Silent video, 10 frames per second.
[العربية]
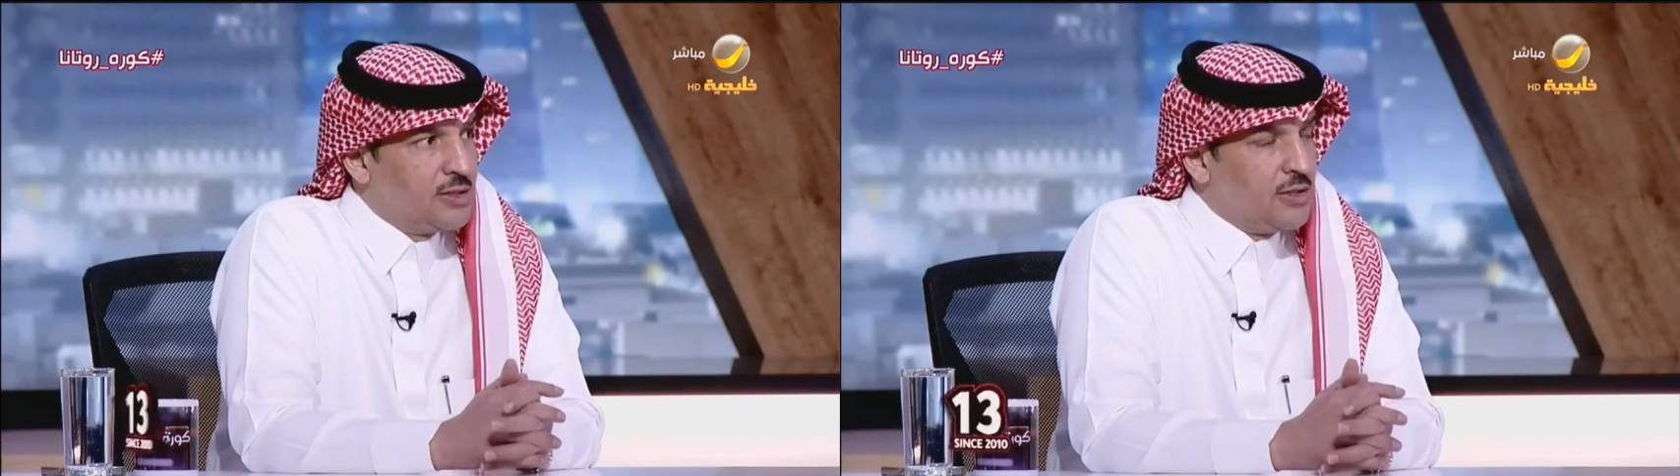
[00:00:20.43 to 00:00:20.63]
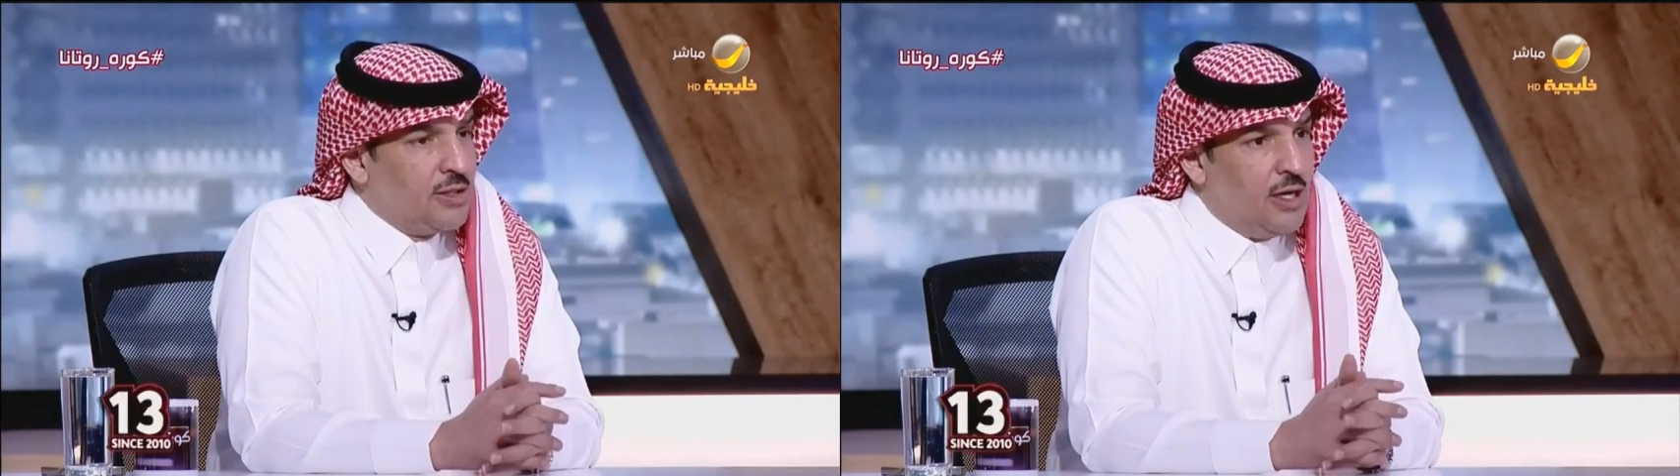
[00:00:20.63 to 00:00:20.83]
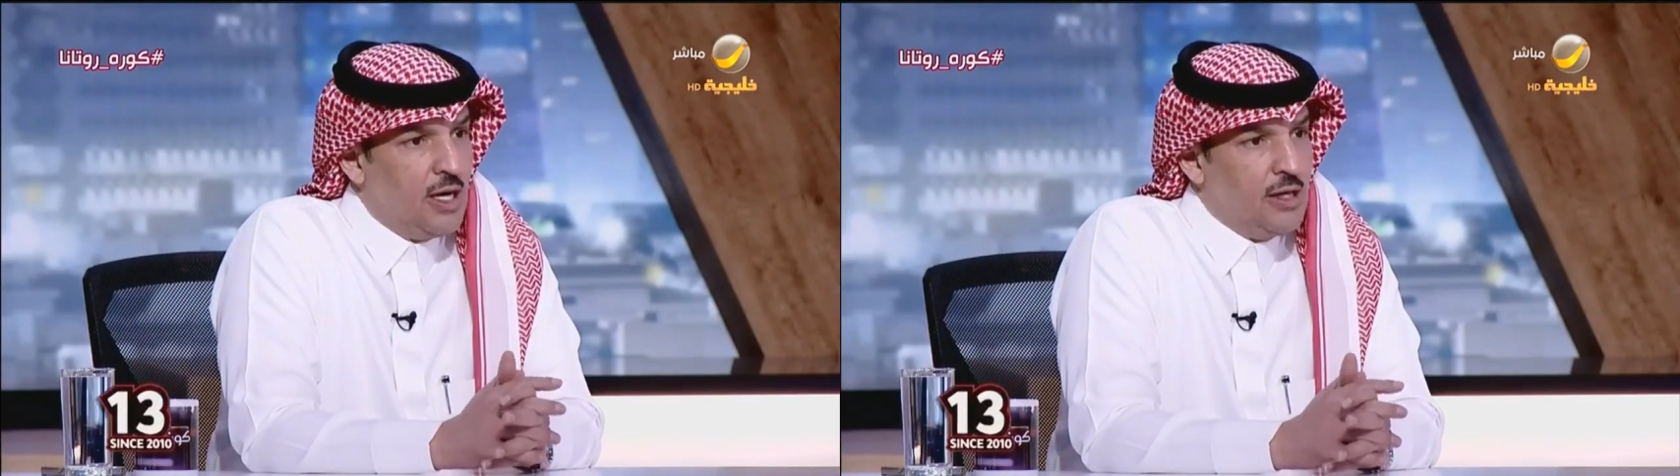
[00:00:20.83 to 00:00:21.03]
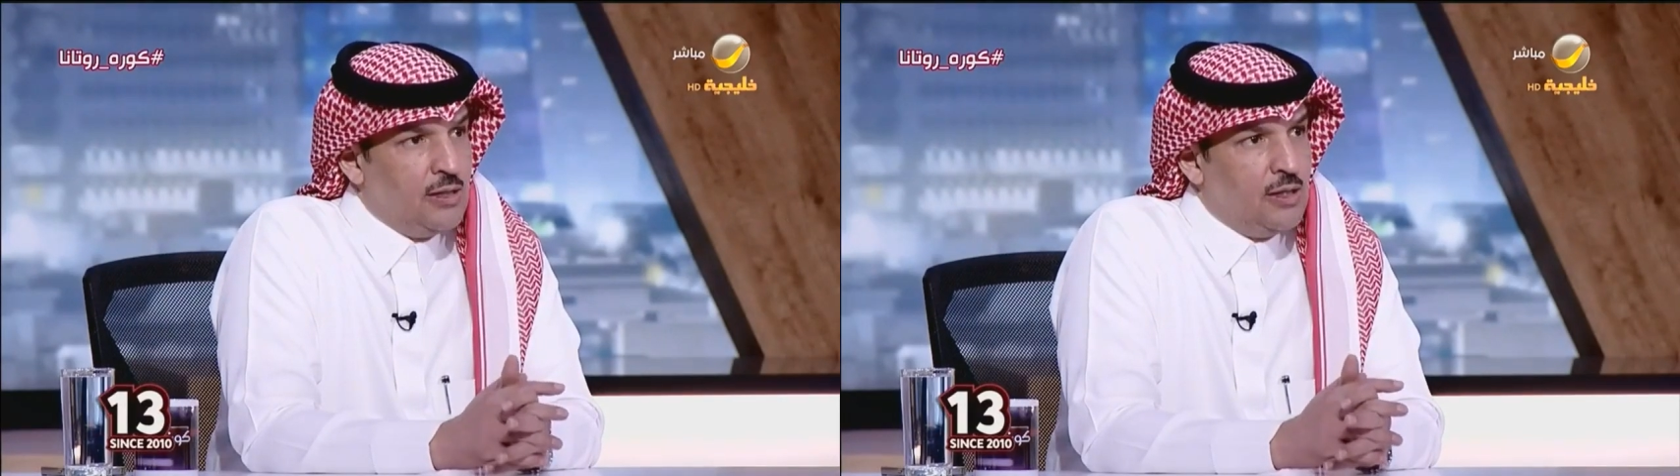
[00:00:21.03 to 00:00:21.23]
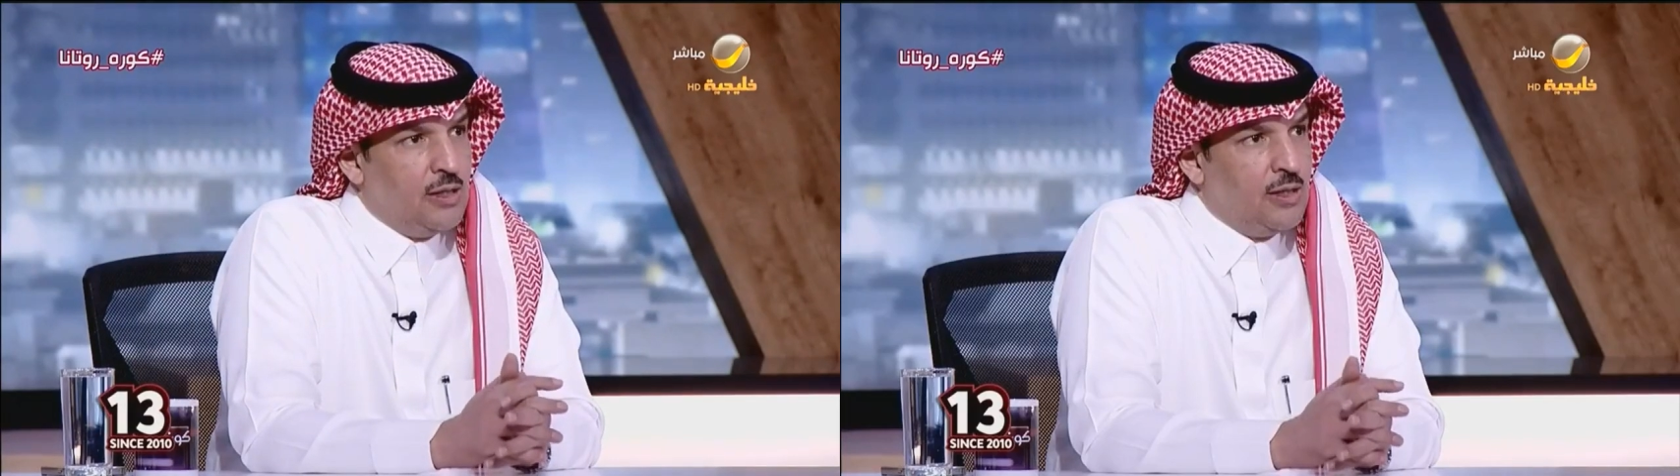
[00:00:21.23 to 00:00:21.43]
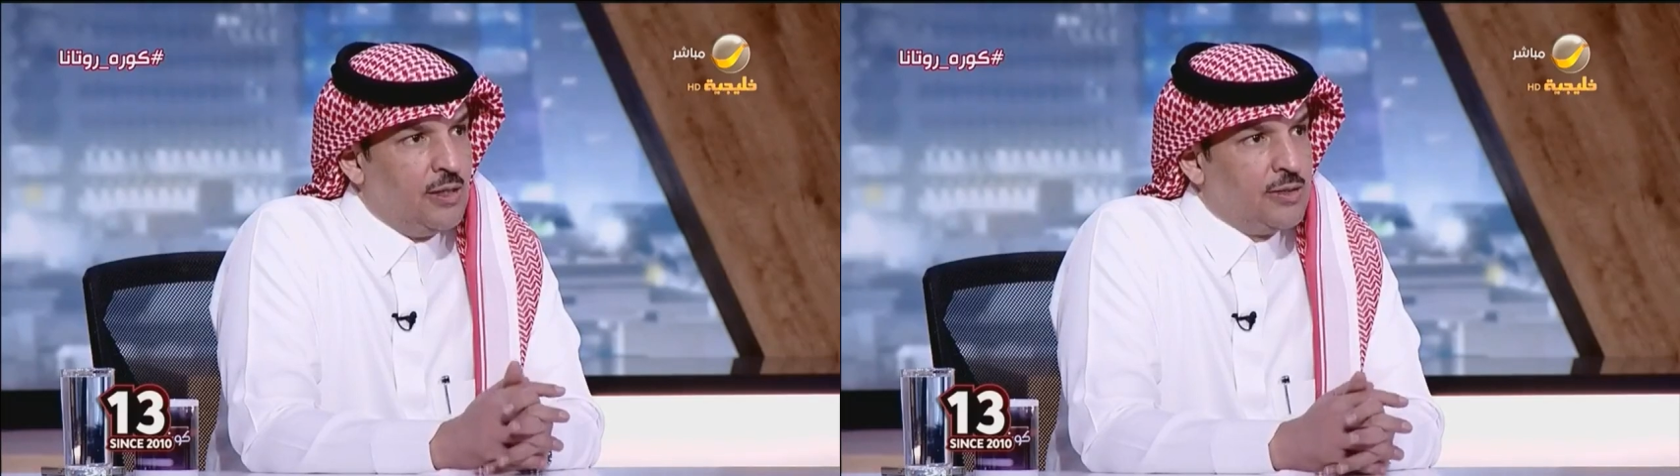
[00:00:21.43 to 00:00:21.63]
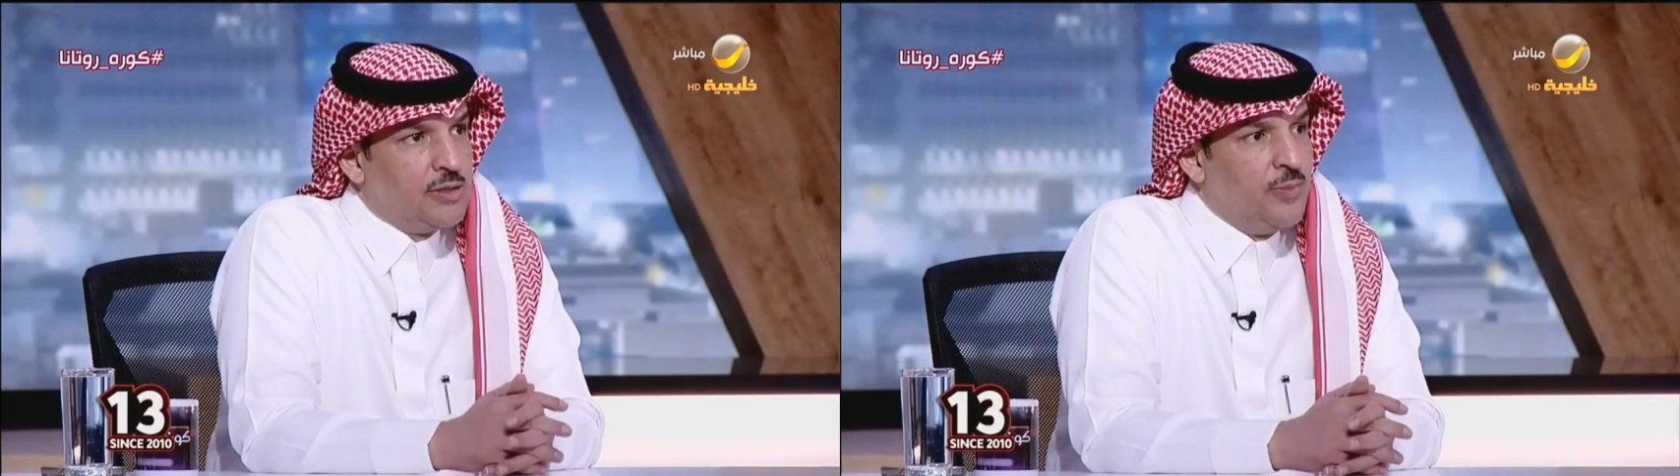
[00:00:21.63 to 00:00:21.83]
تستطيع أن آه،